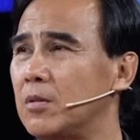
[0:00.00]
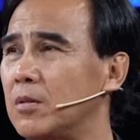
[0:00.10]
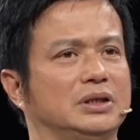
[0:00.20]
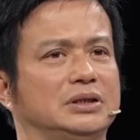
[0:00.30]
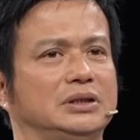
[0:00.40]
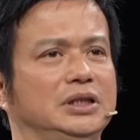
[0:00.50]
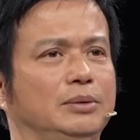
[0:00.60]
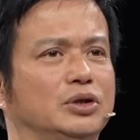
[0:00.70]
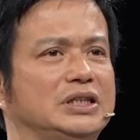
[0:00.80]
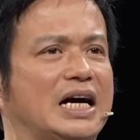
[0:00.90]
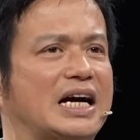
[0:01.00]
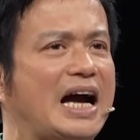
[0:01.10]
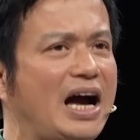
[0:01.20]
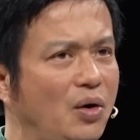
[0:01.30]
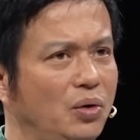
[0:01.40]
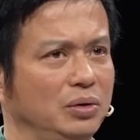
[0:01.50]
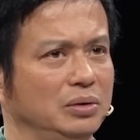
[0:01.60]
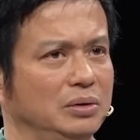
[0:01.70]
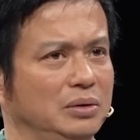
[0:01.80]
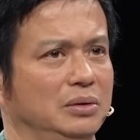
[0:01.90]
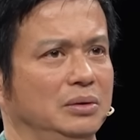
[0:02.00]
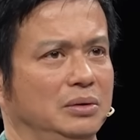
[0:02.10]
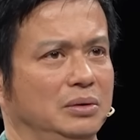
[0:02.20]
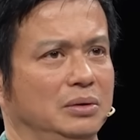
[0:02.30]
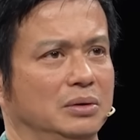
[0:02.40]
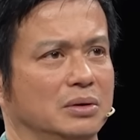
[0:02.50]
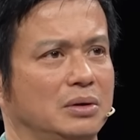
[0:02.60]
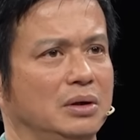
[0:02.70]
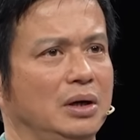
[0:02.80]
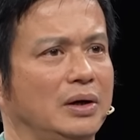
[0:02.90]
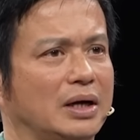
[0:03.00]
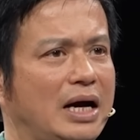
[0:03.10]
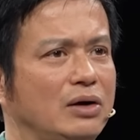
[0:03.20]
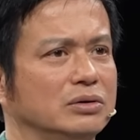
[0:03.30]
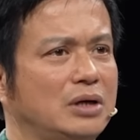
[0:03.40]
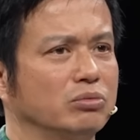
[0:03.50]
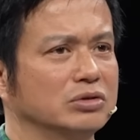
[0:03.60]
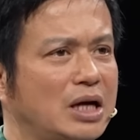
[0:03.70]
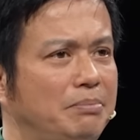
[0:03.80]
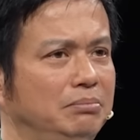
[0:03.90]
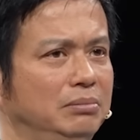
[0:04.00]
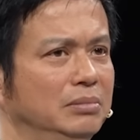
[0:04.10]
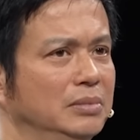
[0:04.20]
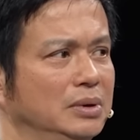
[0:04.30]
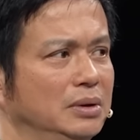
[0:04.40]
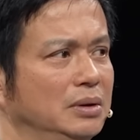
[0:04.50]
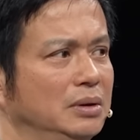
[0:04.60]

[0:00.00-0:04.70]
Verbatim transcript: Chứ nó một, như là một cái dạng cao có cái loại cao hồng sâm